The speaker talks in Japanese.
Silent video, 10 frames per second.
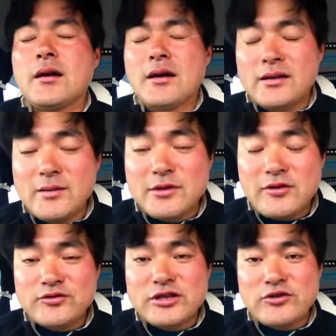はい。皆
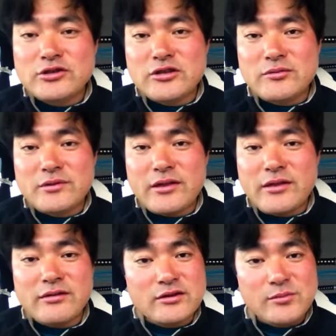さん、こんにちは。吉田のりまさ
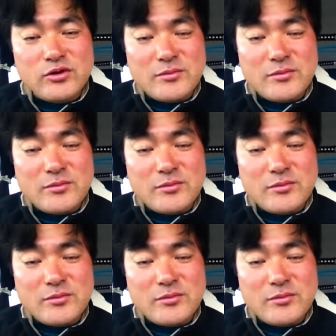です。いつも動